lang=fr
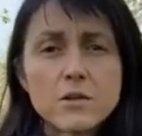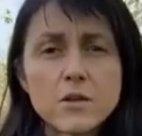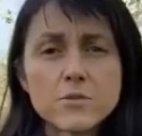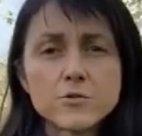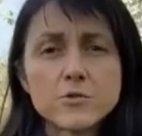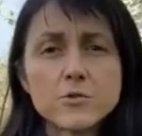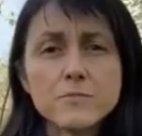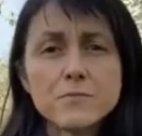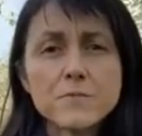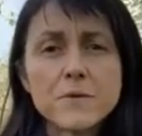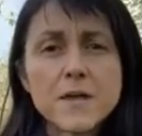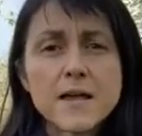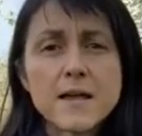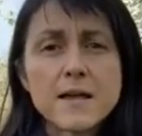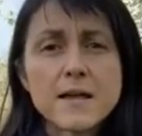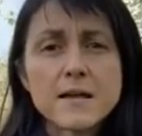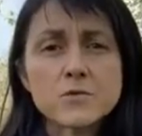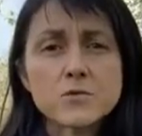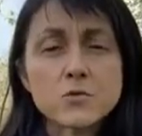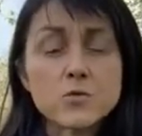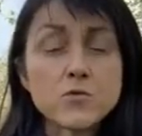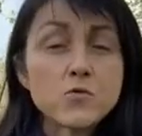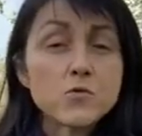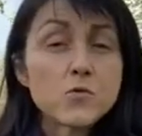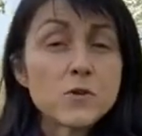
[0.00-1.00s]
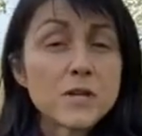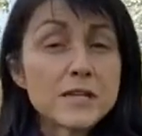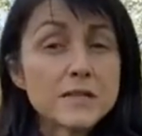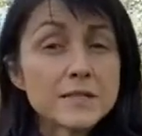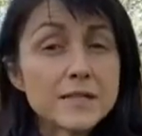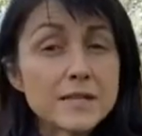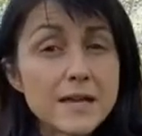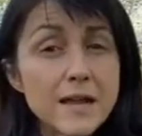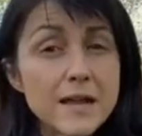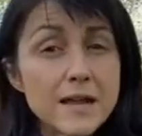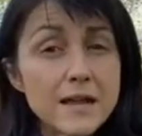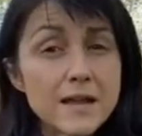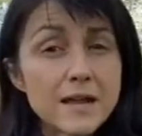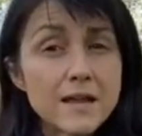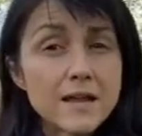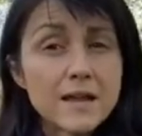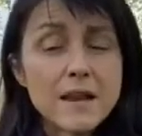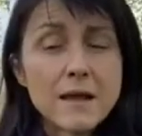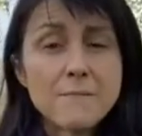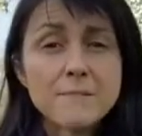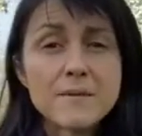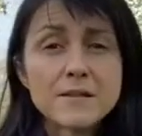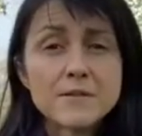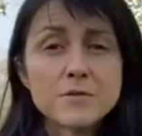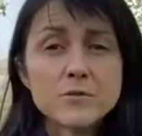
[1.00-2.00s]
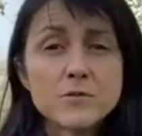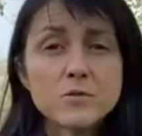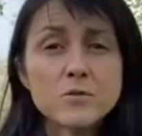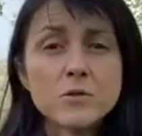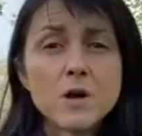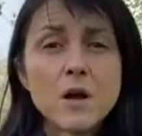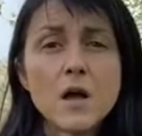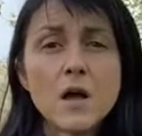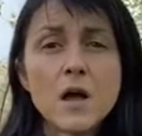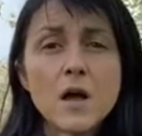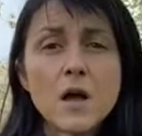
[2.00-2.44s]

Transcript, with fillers: dans une pièce, ou vous quittez la, maison,